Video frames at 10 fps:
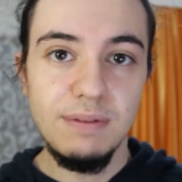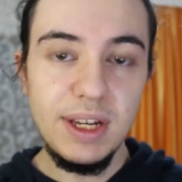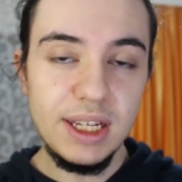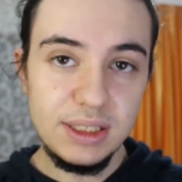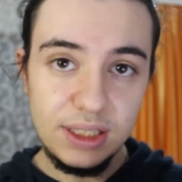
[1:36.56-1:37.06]

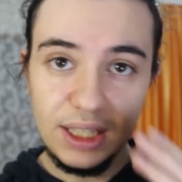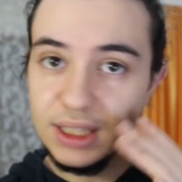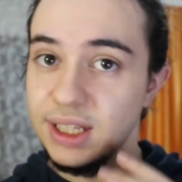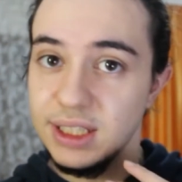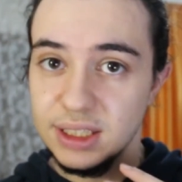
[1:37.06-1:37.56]
Ve
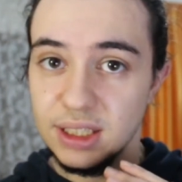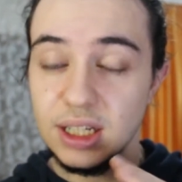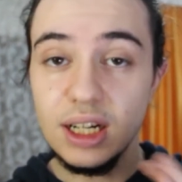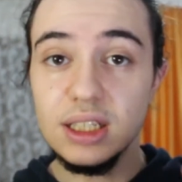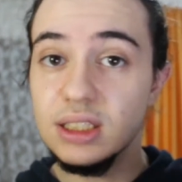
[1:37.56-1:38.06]
etiketleri,
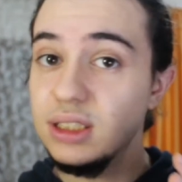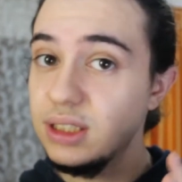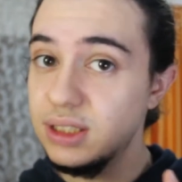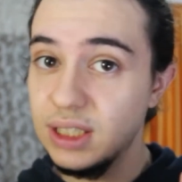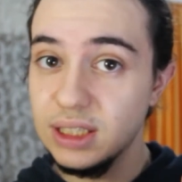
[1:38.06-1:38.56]
kanalın
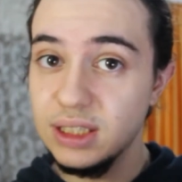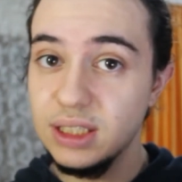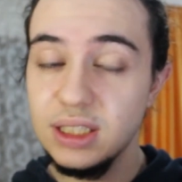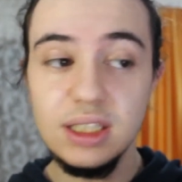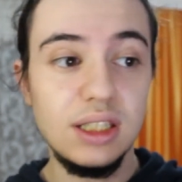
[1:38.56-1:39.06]

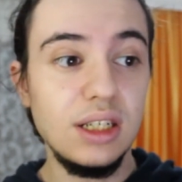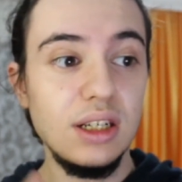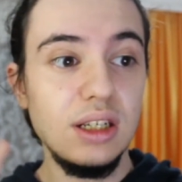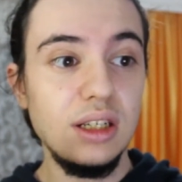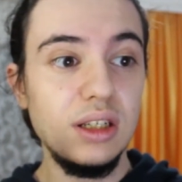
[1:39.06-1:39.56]
etiketlerini,
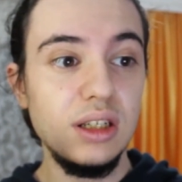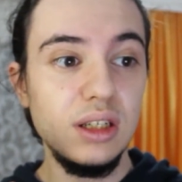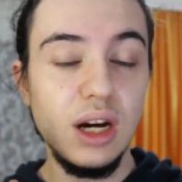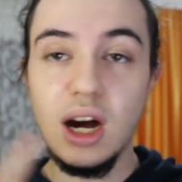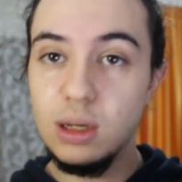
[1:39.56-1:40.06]

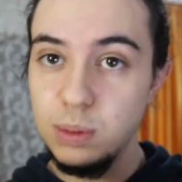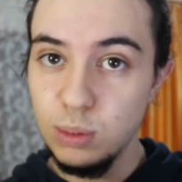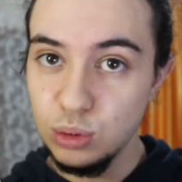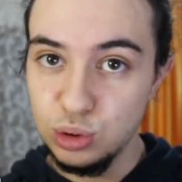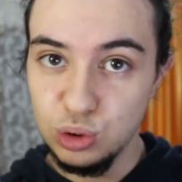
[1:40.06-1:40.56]
e,
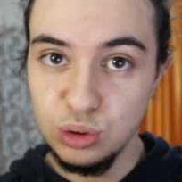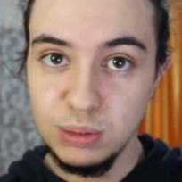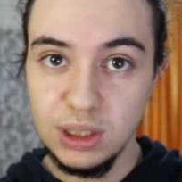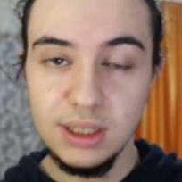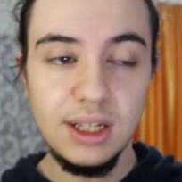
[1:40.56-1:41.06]
albüm
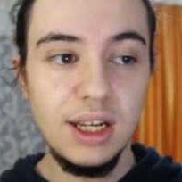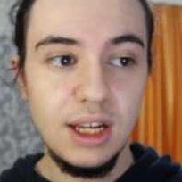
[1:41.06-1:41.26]
oluşturmayı,